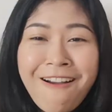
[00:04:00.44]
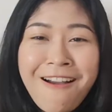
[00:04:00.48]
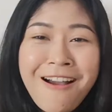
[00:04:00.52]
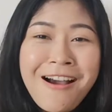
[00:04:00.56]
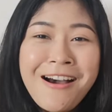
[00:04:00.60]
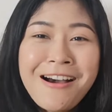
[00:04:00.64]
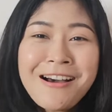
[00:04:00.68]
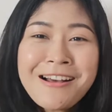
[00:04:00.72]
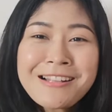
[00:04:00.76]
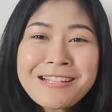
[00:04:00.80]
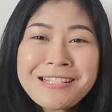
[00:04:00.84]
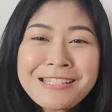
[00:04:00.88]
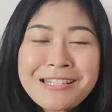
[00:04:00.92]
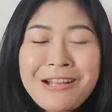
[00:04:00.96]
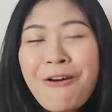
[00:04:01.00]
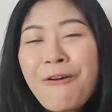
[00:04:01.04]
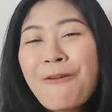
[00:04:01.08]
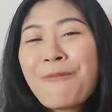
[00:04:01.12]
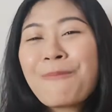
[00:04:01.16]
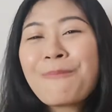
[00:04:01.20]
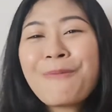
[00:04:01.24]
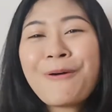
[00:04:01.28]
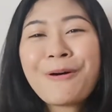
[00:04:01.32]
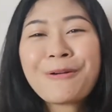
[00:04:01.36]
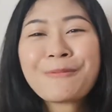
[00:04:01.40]
ก็ส่
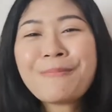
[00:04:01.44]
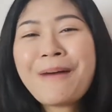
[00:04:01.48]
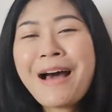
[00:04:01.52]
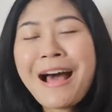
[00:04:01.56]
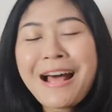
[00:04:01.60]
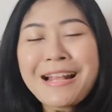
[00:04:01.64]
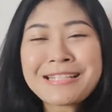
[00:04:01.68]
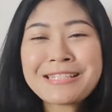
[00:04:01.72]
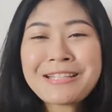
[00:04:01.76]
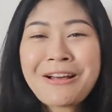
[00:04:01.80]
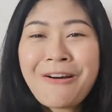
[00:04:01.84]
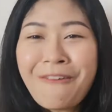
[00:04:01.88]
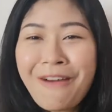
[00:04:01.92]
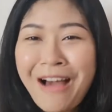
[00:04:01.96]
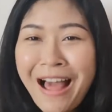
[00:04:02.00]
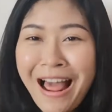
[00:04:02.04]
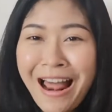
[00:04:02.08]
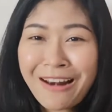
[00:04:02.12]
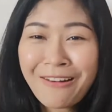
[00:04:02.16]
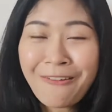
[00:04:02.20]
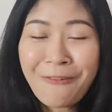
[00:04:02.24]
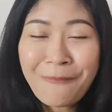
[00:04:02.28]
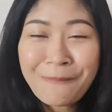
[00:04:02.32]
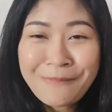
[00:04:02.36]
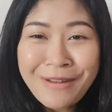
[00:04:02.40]
งบทบาทส่ง
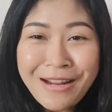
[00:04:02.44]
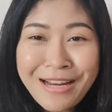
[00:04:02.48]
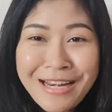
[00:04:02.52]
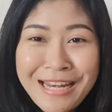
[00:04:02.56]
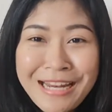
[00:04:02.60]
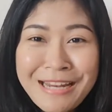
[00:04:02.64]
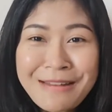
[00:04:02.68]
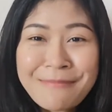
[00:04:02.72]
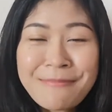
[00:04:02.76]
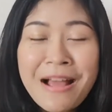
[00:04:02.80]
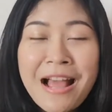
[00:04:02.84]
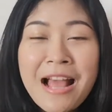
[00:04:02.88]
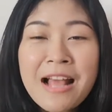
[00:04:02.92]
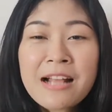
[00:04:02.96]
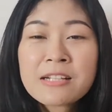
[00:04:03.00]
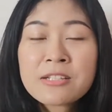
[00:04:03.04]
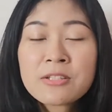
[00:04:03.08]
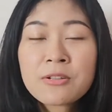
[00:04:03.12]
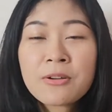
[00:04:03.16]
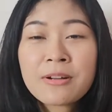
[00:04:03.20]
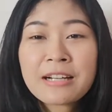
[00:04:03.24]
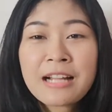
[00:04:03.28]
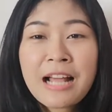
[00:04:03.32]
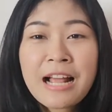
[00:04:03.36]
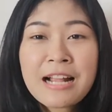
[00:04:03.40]
อารมณ์ได้ดีมาก
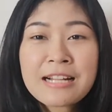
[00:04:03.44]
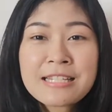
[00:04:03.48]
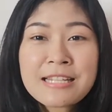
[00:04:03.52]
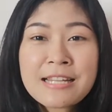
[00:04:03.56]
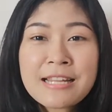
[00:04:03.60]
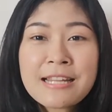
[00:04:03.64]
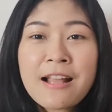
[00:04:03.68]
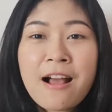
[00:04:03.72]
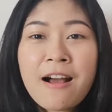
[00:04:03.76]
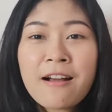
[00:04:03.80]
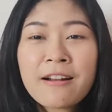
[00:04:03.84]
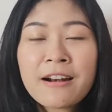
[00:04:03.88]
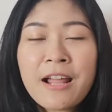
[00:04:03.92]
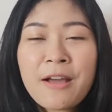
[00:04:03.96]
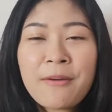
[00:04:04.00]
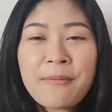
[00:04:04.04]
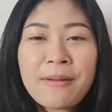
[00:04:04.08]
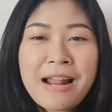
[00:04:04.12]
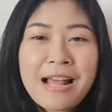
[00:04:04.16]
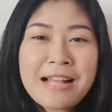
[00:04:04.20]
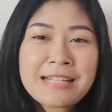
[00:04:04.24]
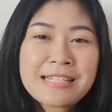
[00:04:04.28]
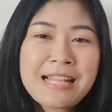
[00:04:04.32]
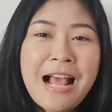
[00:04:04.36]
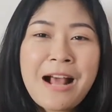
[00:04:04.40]
ส่วนคังชียองเนี่ย
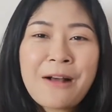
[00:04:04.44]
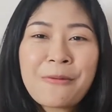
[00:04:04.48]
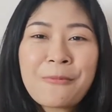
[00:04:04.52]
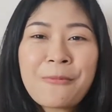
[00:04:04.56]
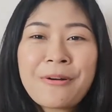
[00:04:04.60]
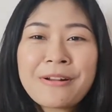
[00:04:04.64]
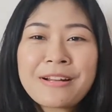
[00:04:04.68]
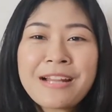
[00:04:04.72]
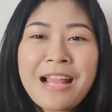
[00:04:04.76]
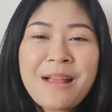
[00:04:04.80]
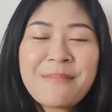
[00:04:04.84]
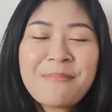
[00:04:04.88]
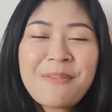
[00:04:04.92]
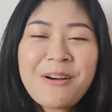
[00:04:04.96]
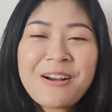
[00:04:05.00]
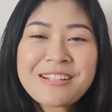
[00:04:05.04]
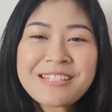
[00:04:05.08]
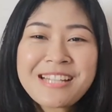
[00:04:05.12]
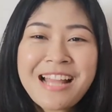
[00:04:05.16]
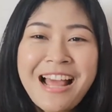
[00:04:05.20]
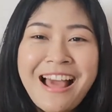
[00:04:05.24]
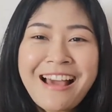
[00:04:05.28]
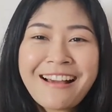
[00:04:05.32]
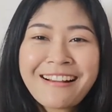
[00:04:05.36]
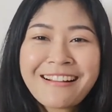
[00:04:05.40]
เวลาฉากห่วงใยหมอ
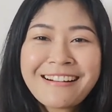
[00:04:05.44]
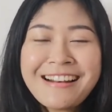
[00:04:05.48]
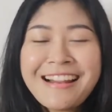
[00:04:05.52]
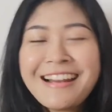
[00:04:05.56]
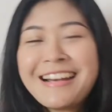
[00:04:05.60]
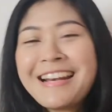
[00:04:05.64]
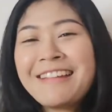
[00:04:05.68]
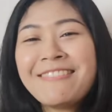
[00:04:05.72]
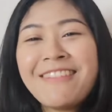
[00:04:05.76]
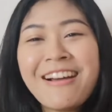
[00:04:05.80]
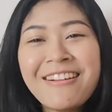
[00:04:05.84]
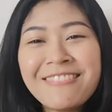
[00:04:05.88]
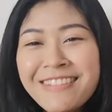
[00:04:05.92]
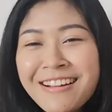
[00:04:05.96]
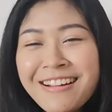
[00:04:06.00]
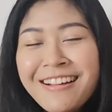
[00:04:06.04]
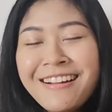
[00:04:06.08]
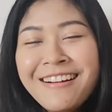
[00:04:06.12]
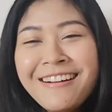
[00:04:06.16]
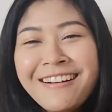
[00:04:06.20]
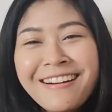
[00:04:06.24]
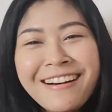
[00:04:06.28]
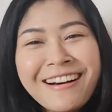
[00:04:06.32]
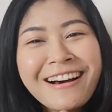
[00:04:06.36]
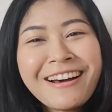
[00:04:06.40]
ชาก็เล่นได้แบบ
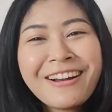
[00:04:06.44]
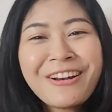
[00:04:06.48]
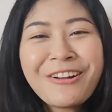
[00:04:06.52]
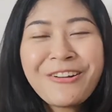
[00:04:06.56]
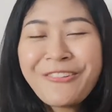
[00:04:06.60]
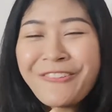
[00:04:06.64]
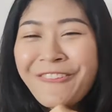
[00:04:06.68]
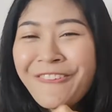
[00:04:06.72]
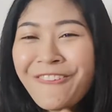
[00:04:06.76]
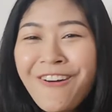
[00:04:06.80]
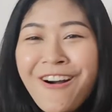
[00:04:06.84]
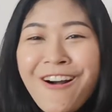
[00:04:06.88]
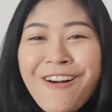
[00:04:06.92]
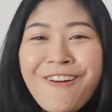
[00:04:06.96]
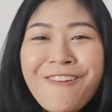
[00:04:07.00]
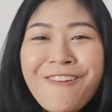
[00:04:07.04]
เออดูห่